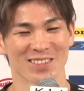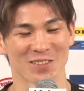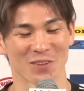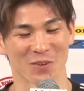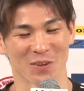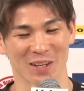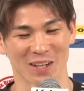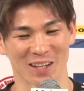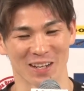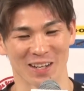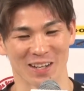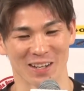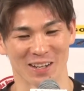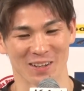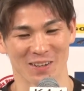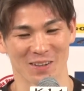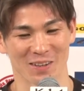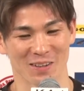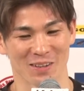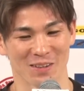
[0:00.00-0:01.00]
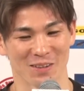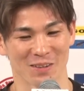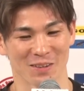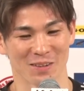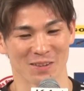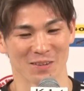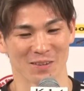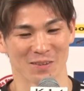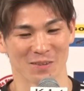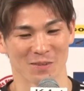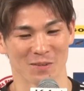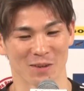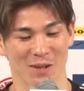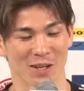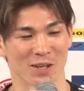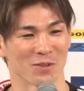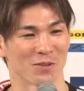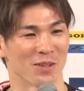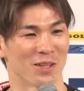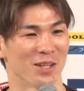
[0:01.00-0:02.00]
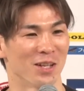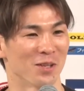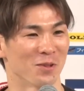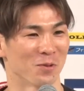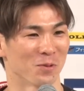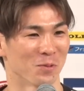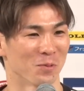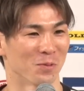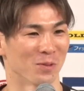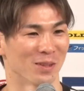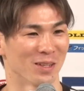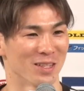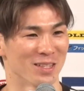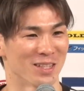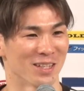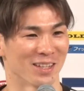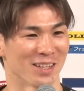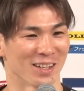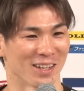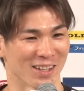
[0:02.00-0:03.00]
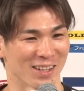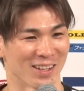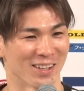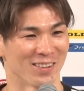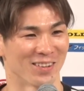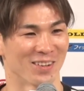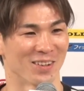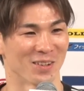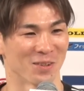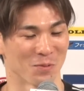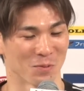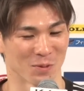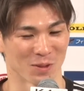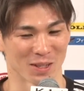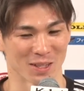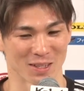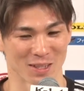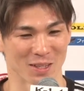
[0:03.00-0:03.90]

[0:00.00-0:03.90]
そこから早く寝ないとと思ってイチャイケ会見あるからと思って